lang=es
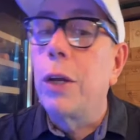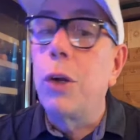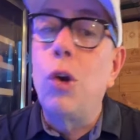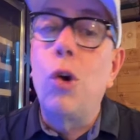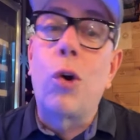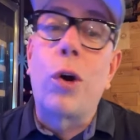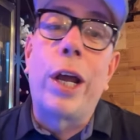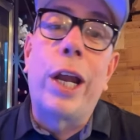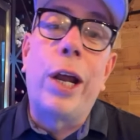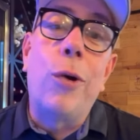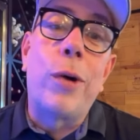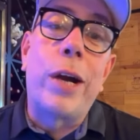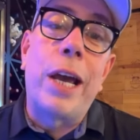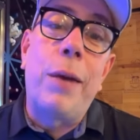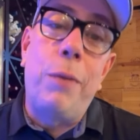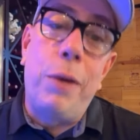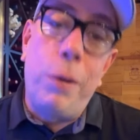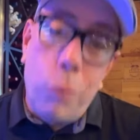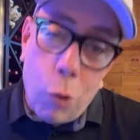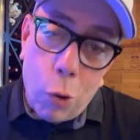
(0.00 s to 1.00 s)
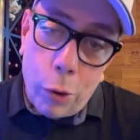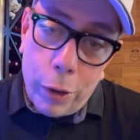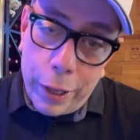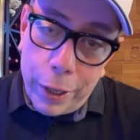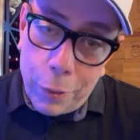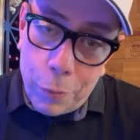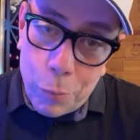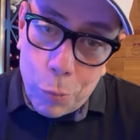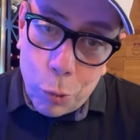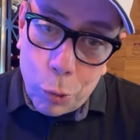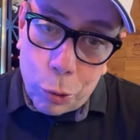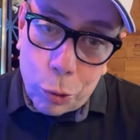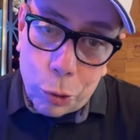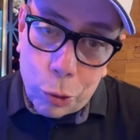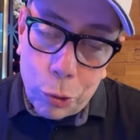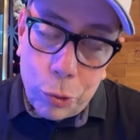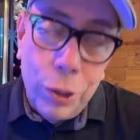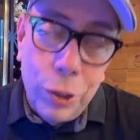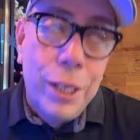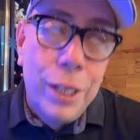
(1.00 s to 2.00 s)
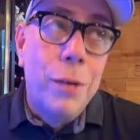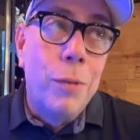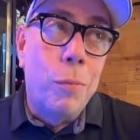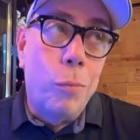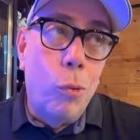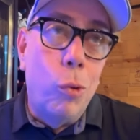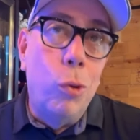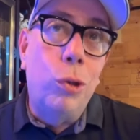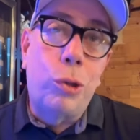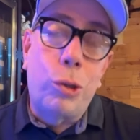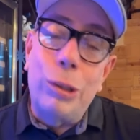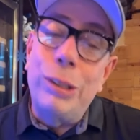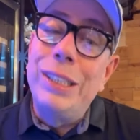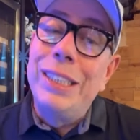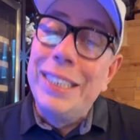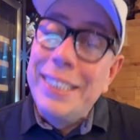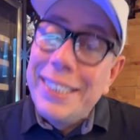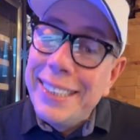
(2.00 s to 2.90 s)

no creo que Vivol era un bulto. bulto.